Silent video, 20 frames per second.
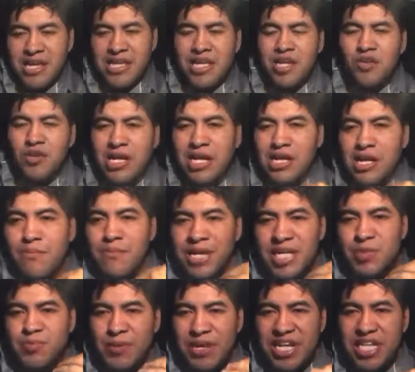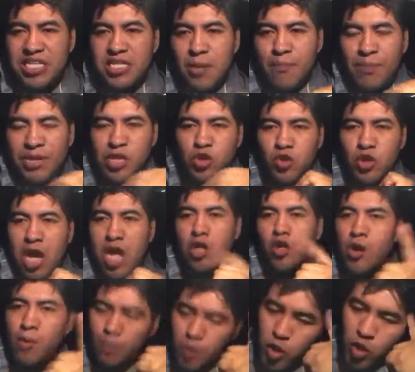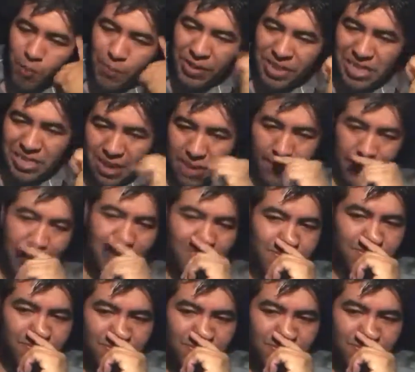Quiero darle mi experiencia personal, como yo pensaba.